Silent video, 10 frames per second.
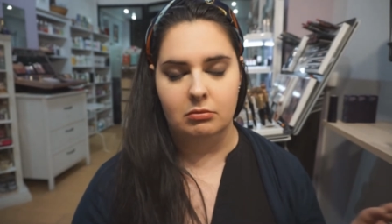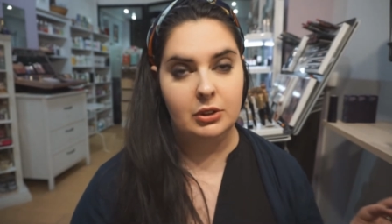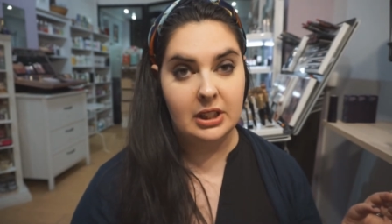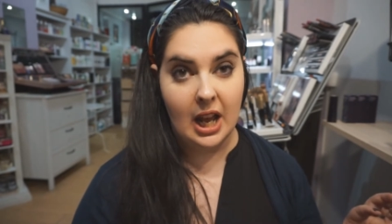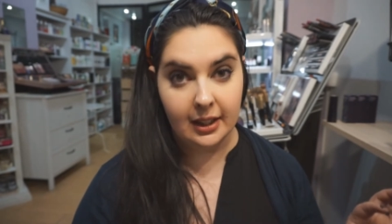
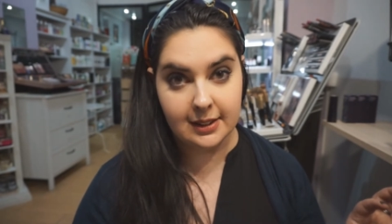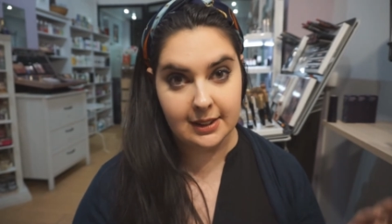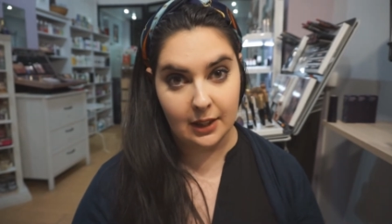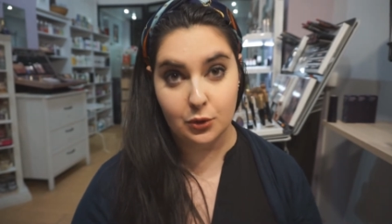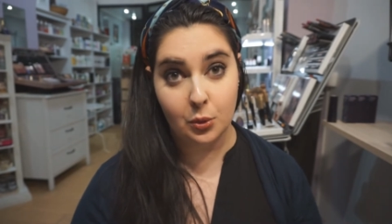
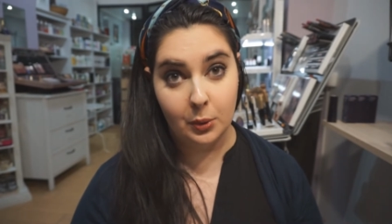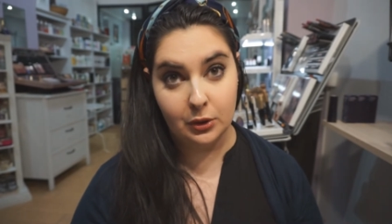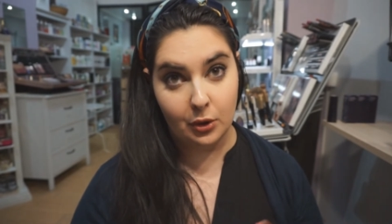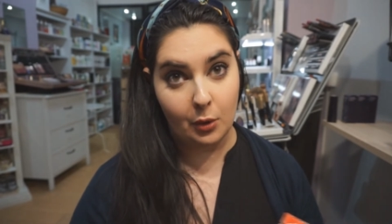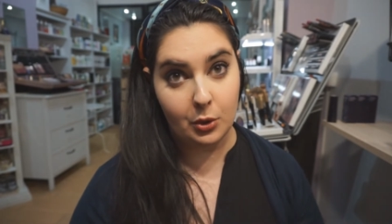un'inezia sui
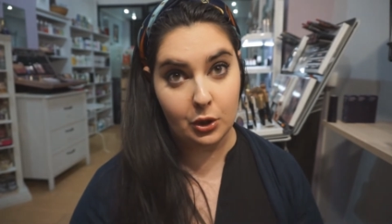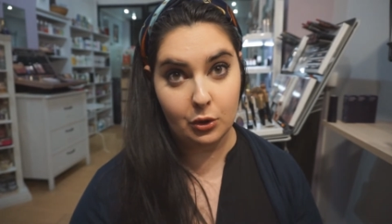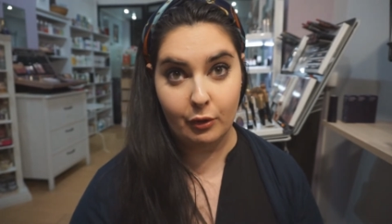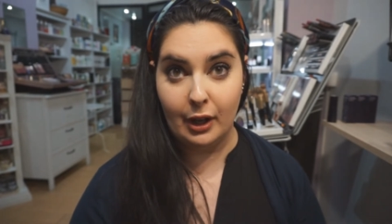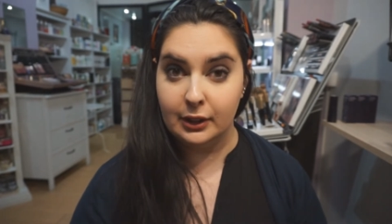
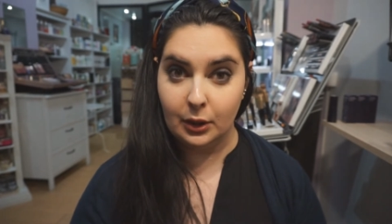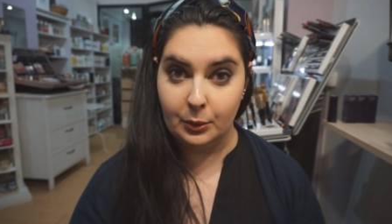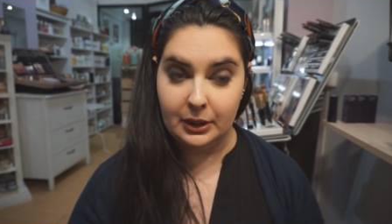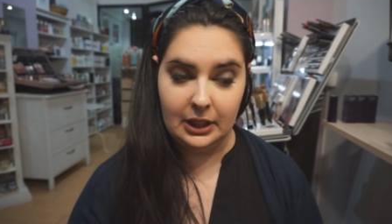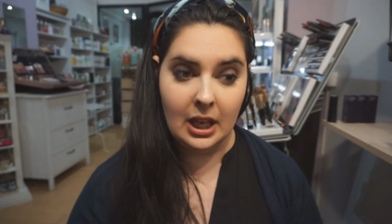4,90€,
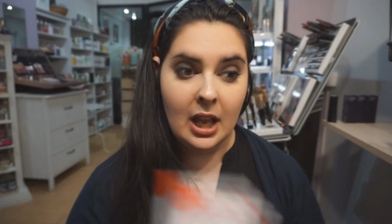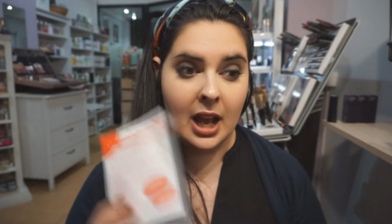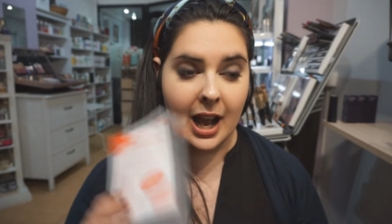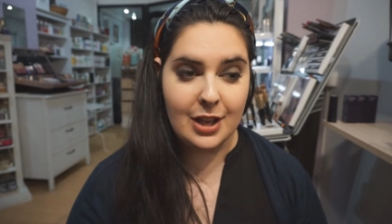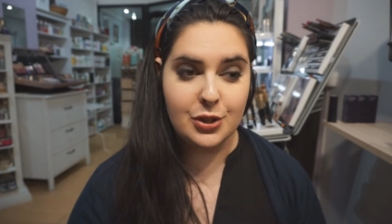quindi
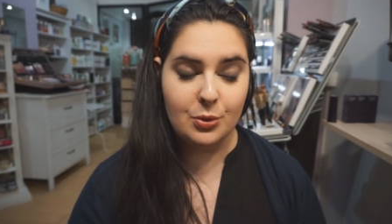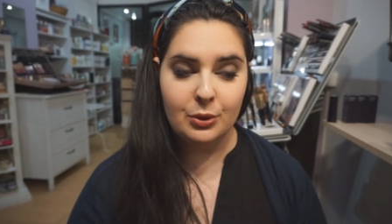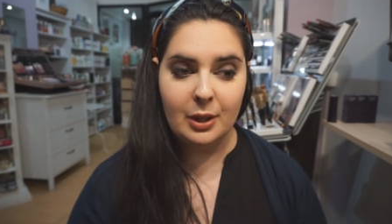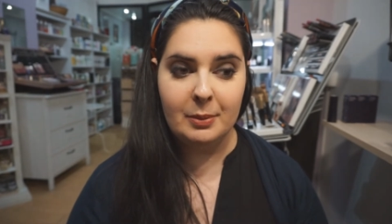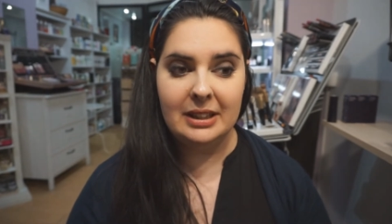
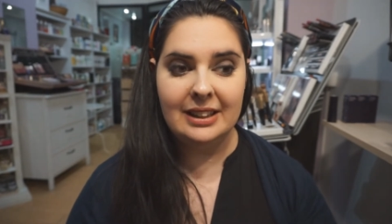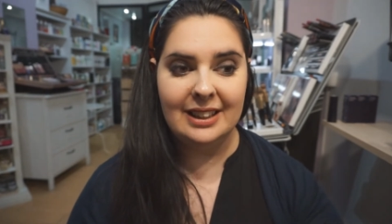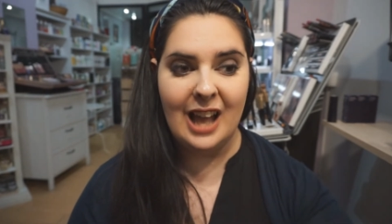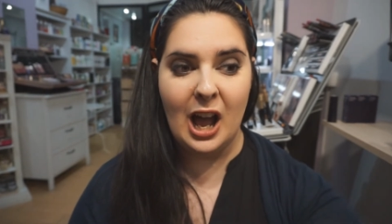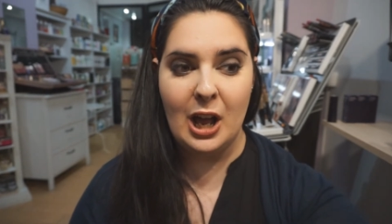
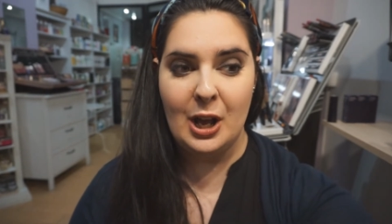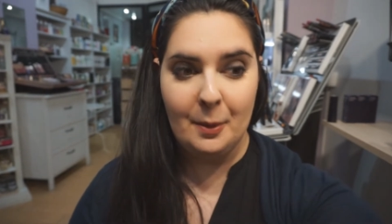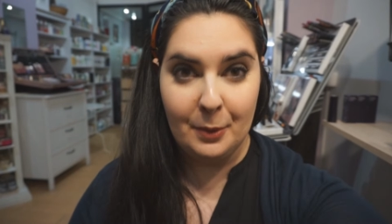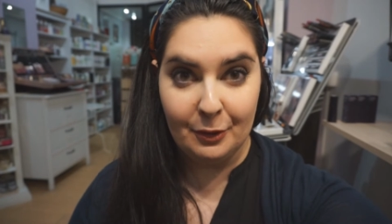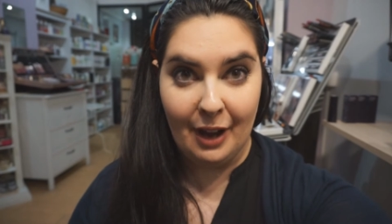assolutamente da
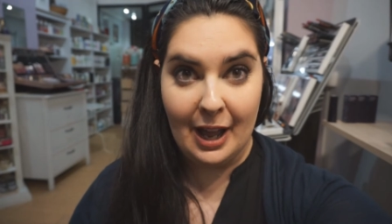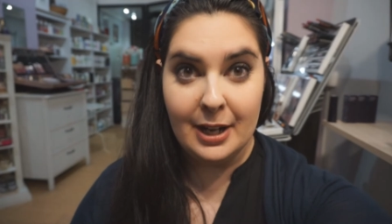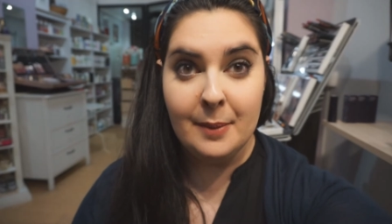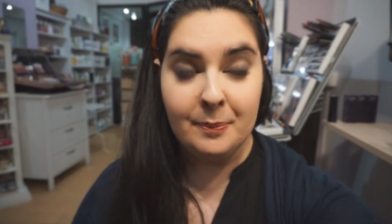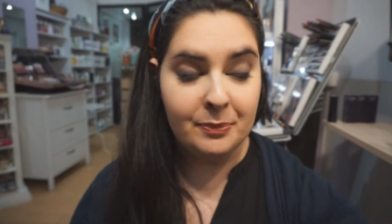eh,
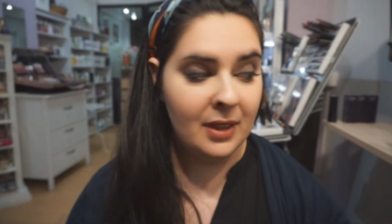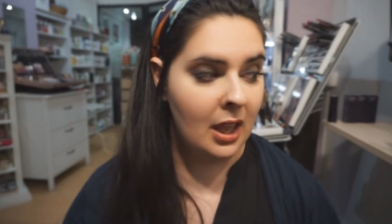provare.